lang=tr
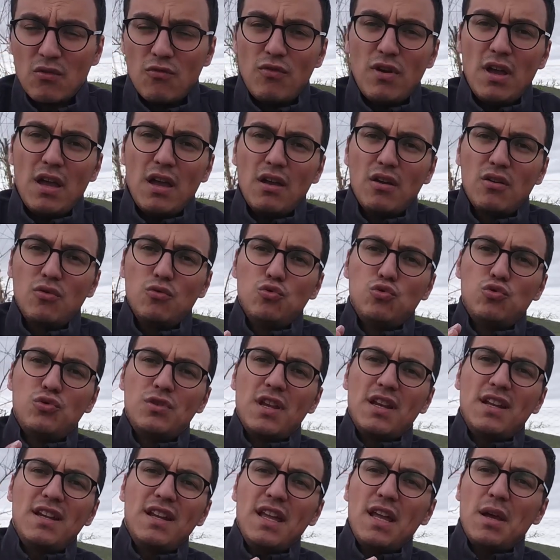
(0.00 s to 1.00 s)
ve
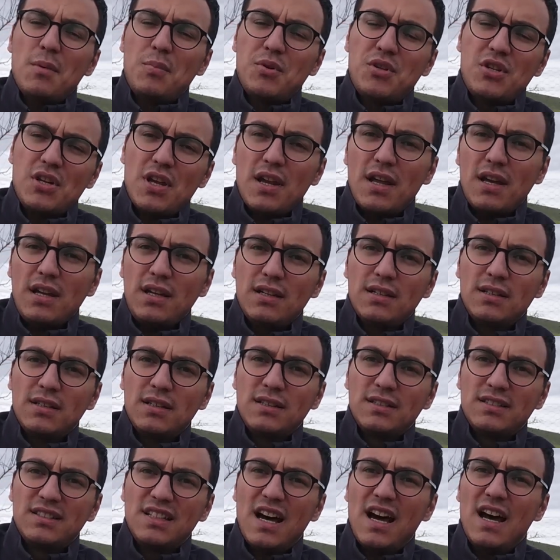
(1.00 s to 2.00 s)
üzerine yapışarak
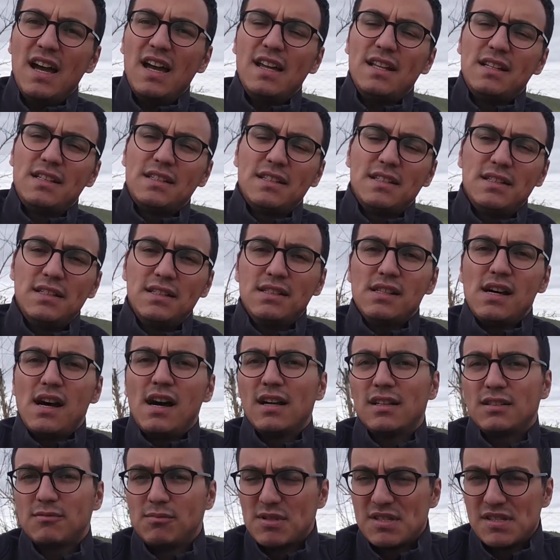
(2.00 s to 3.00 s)
daha etkinliğinin
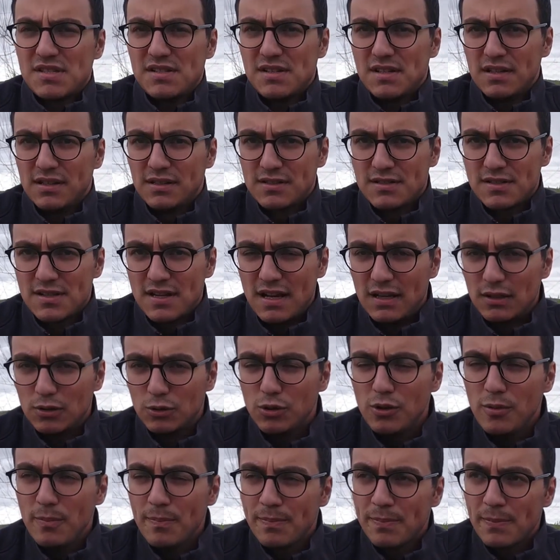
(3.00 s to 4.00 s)
artmasını
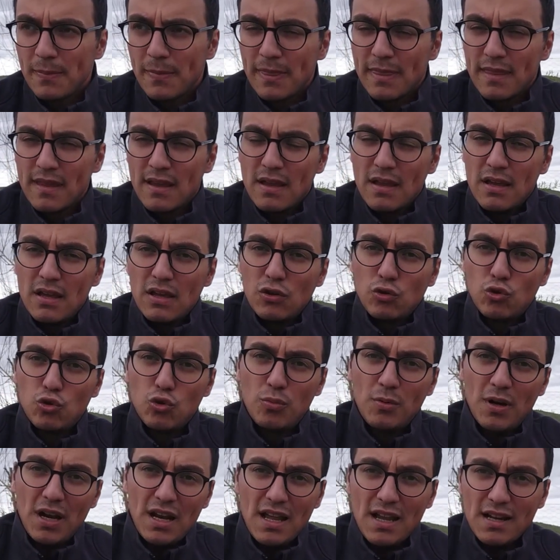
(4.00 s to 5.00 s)
sağlıyor.
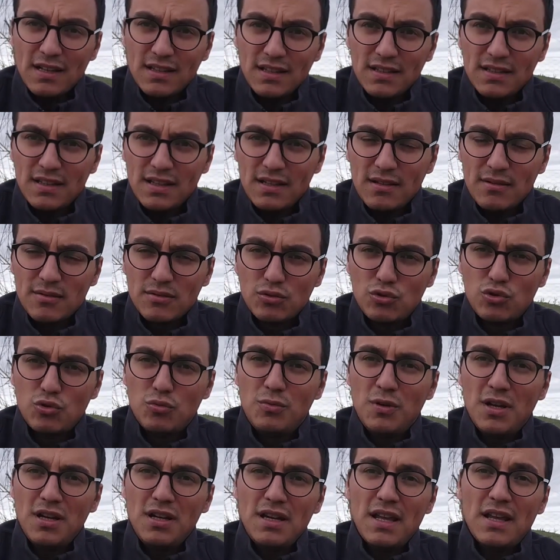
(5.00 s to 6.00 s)
Gübrelerde de
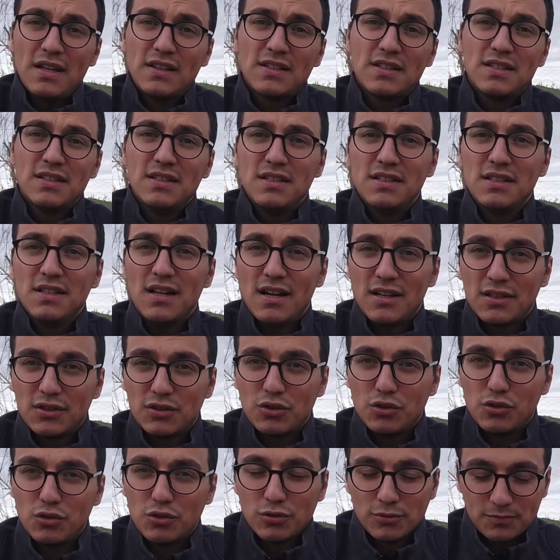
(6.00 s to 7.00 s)
gübrenin etkinliğini
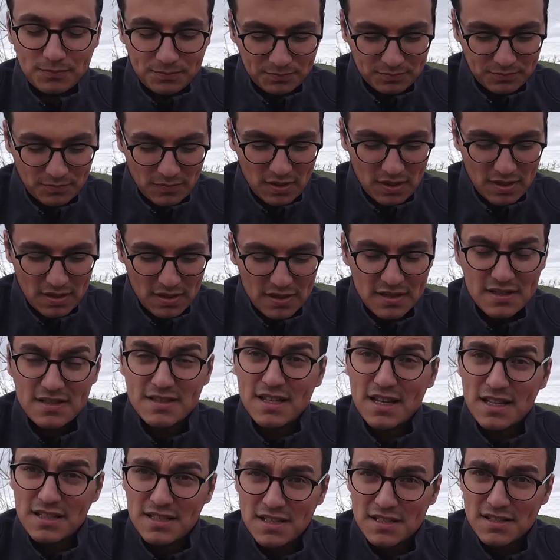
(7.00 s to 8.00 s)
arttırıyor.
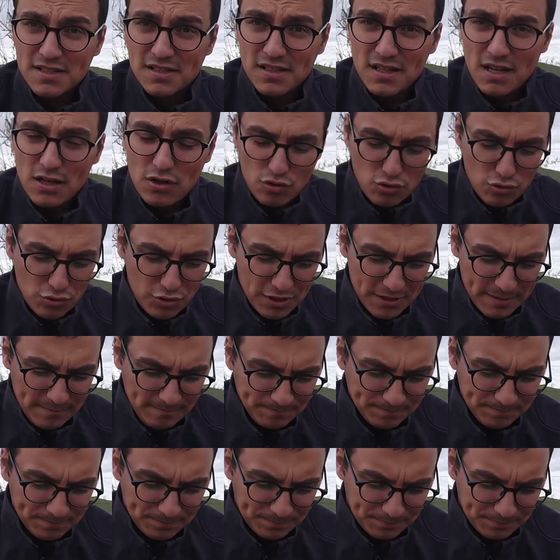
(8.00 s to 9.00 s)
İsterseniz kısaca okuyayım.